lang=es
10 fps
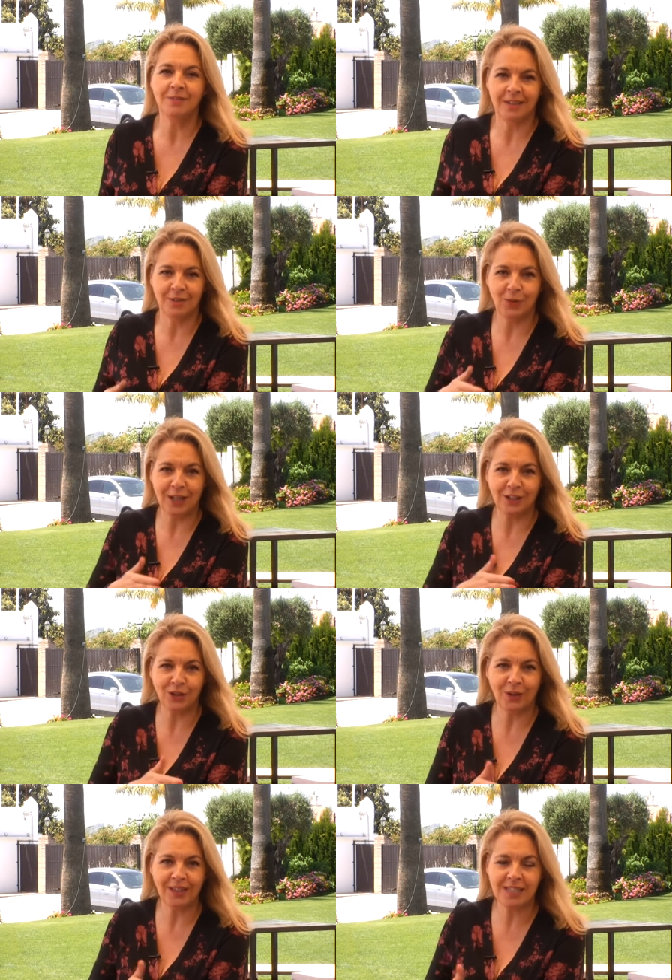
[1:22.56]
durante
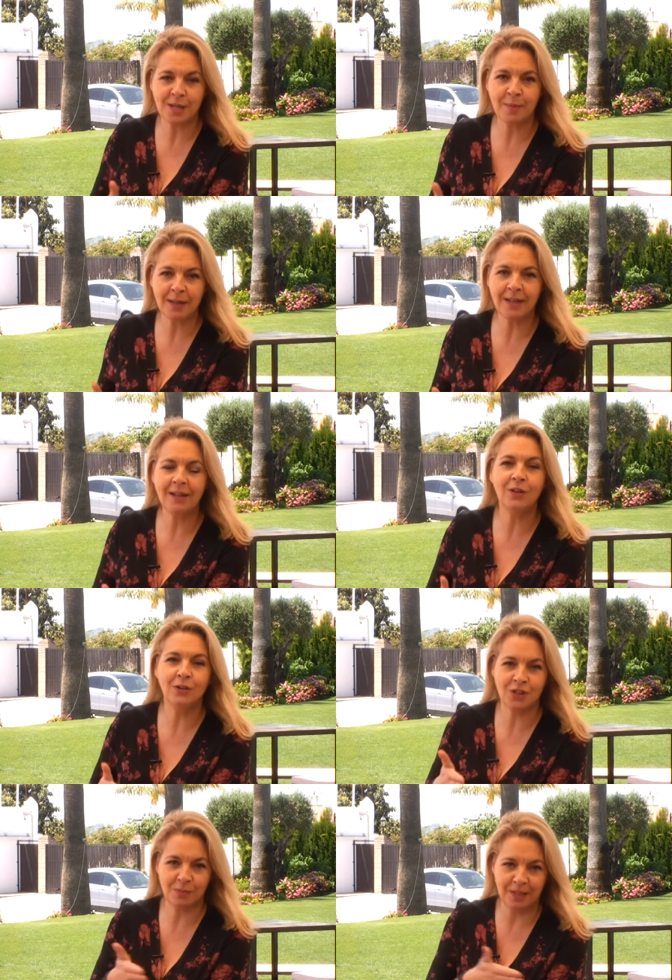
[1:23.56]
toda esta semana
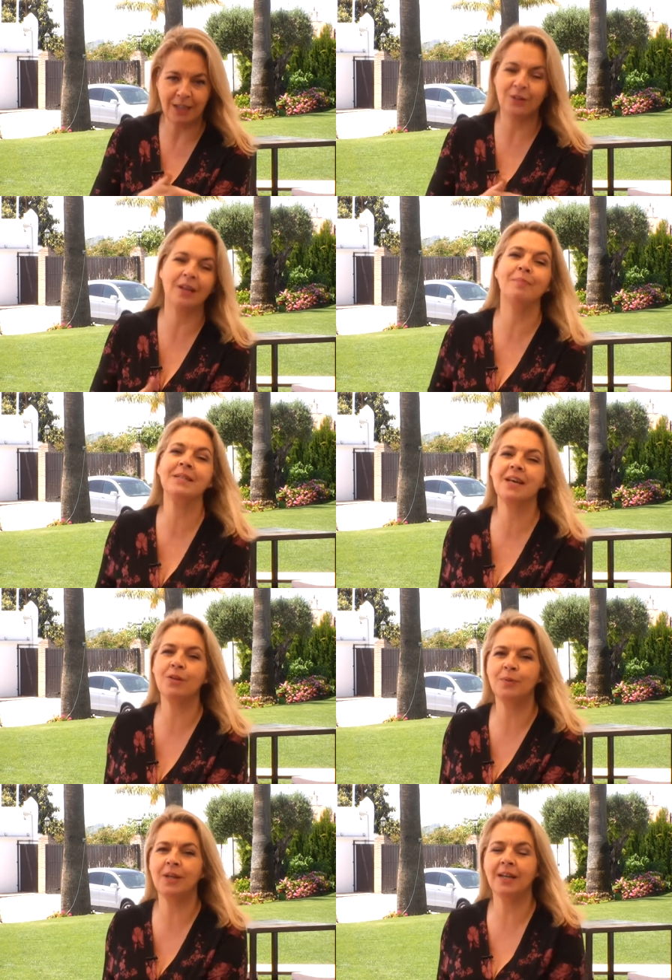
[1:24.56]
los invitados que han
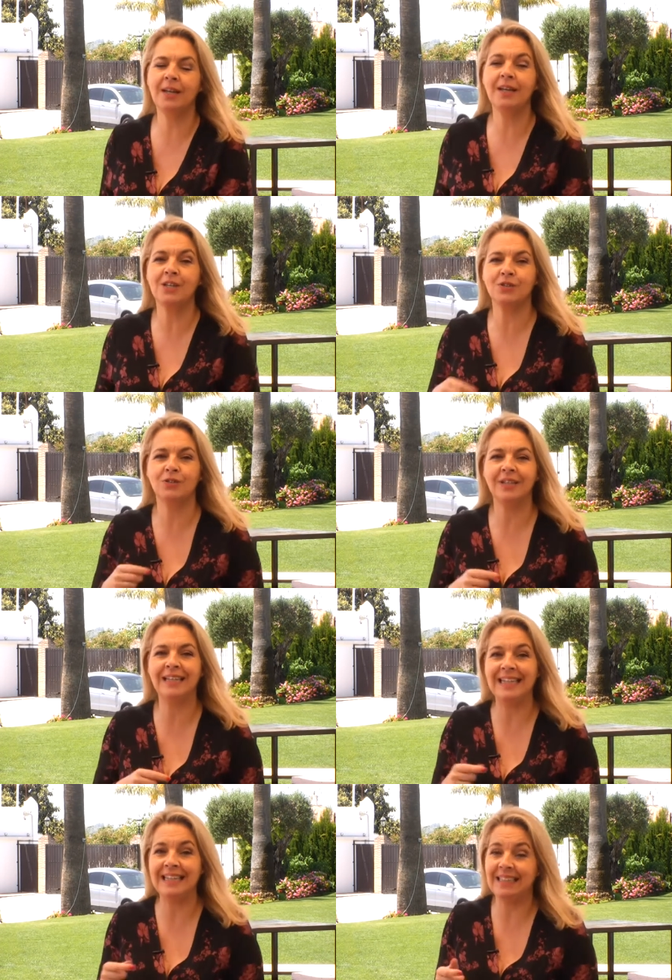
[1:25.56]
pasado por aquí, que son
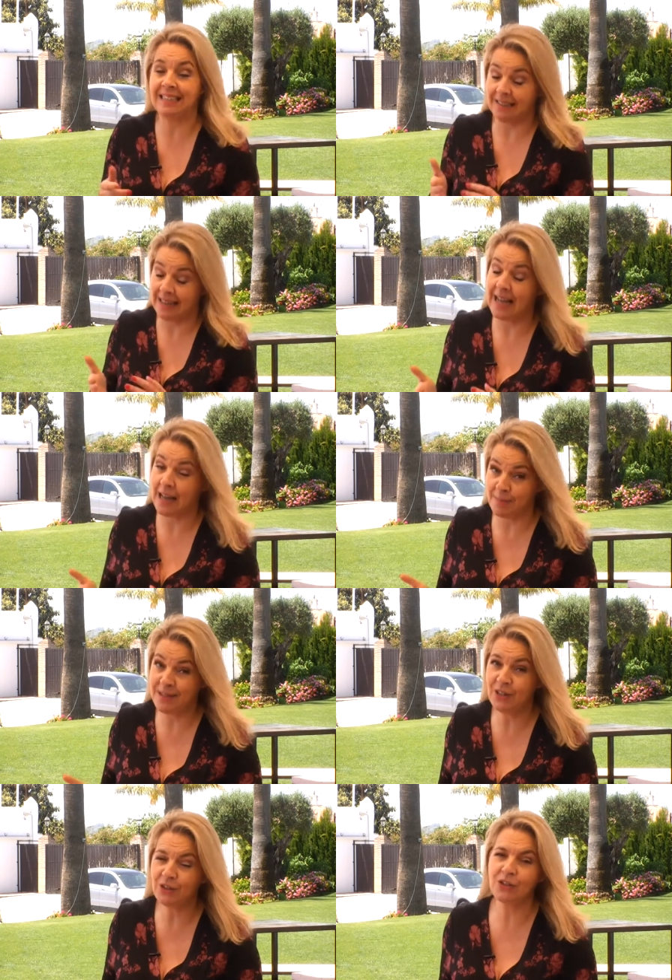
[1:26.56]
clientes
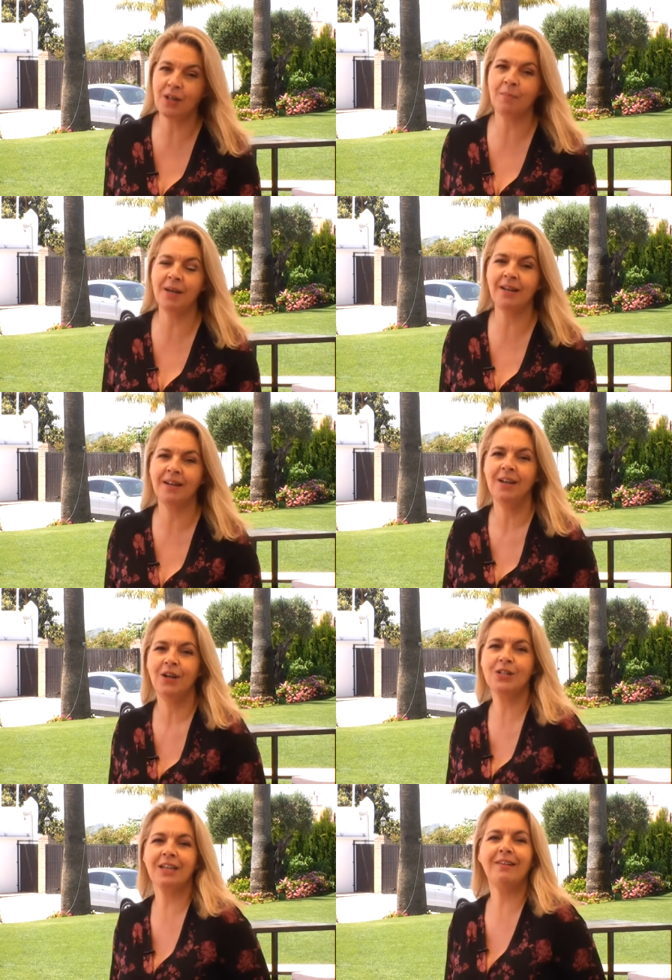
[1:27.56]
amigos también,
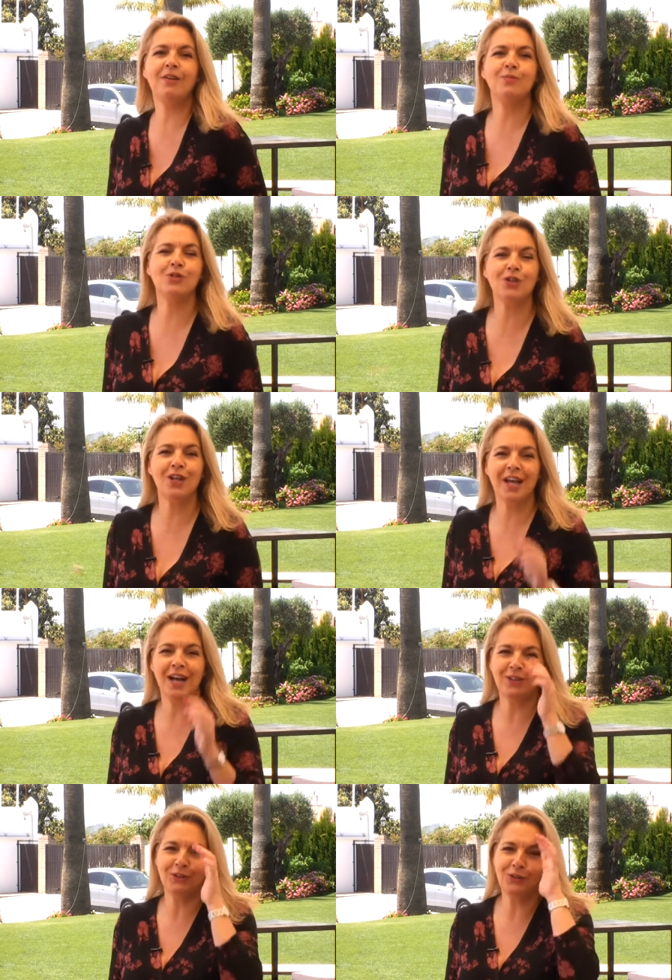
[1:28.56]
nos han hablado mucho de
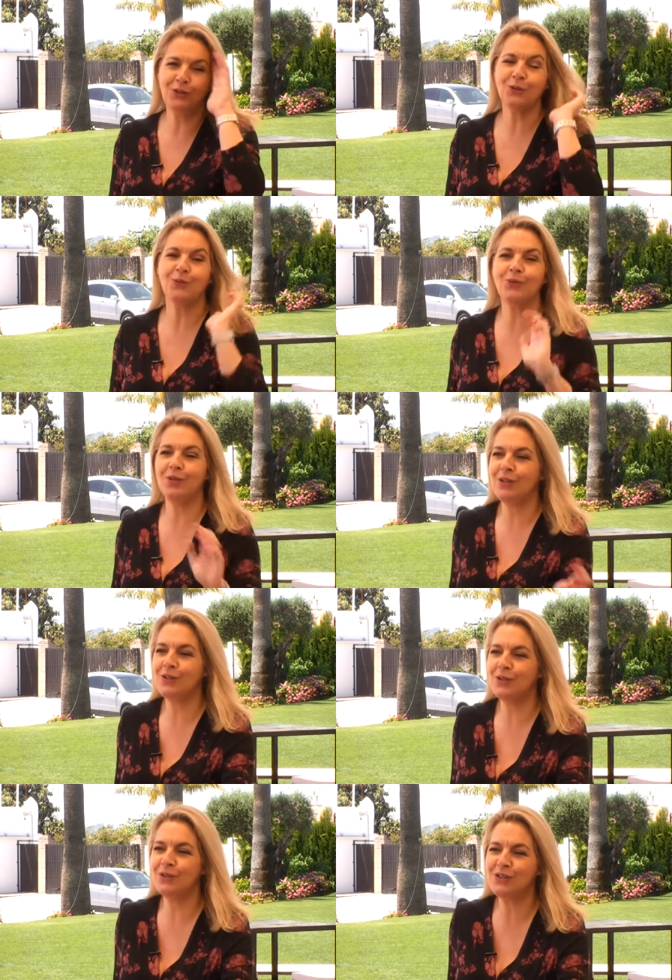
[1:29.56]
Antonio, uno de
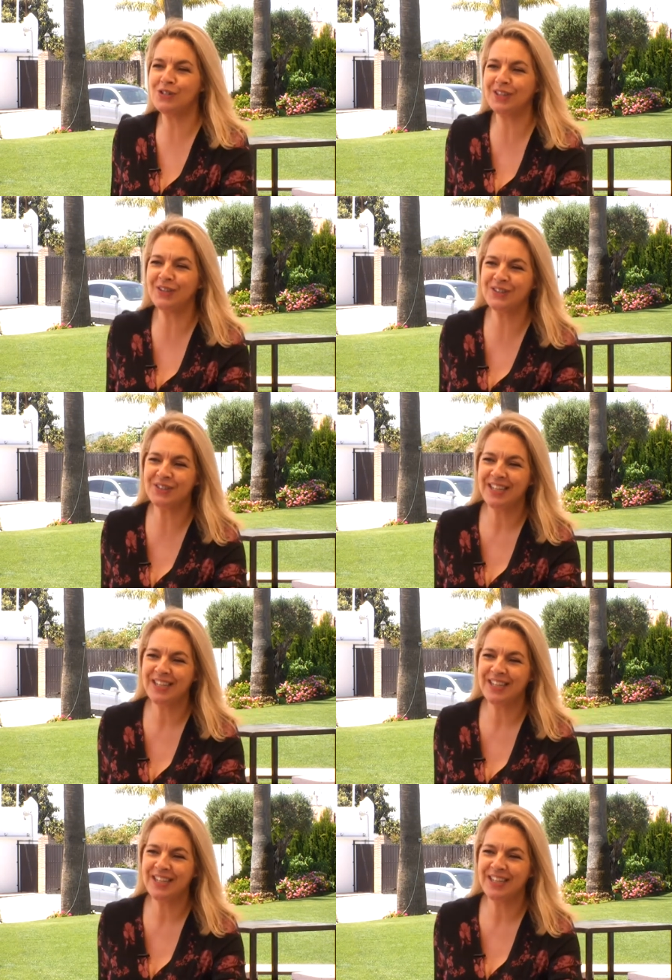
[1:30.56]
los dos hijos